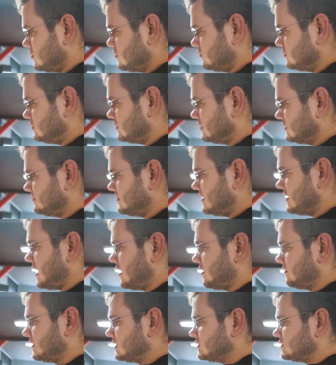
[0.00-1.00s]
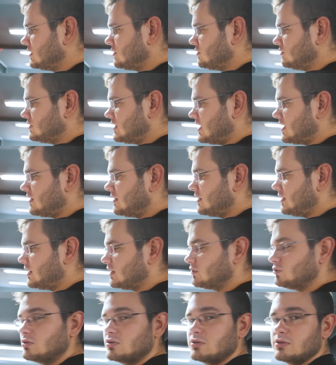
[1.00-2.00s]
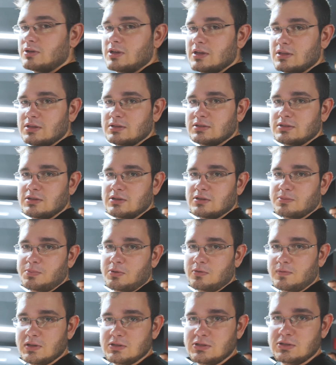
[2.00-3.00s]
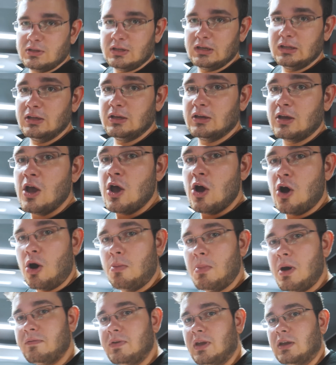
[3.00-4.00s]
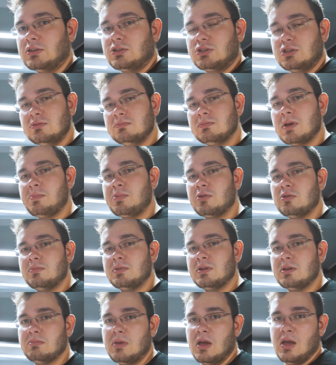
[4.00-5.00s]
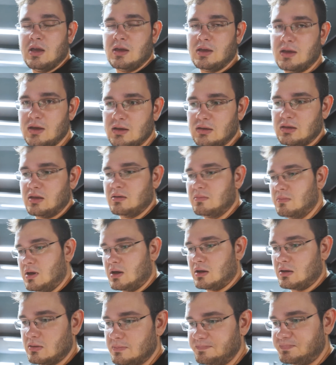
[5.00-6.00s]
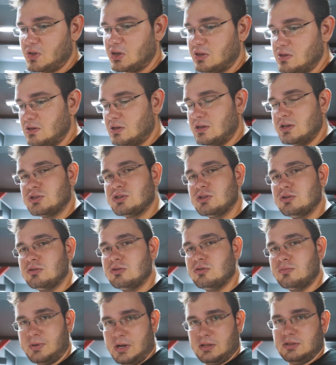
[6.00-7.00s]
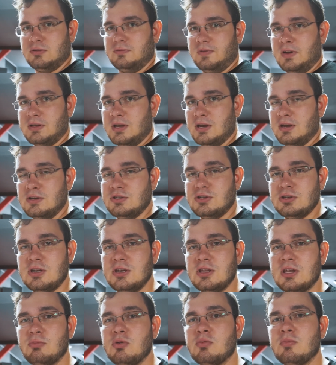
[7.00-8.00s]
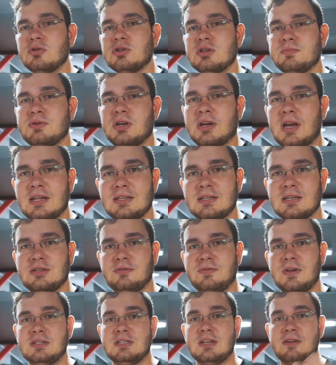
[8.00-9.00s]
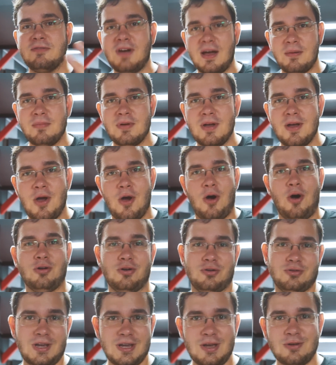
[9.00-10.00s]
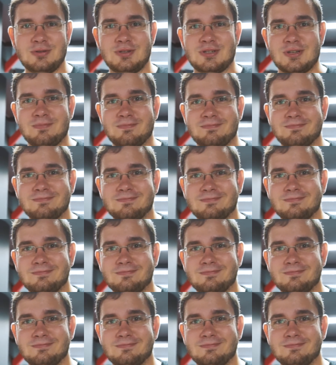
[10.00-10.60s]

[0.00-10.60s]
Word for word: i oni się zmieniają. Każdego dnia rano jeden z nich prowadzi trening, omawia z czym ma problem, jakie ma techniki jeszcze do dopracowania i dzięki temu może przekazać wiedzę Wam, oglądającym.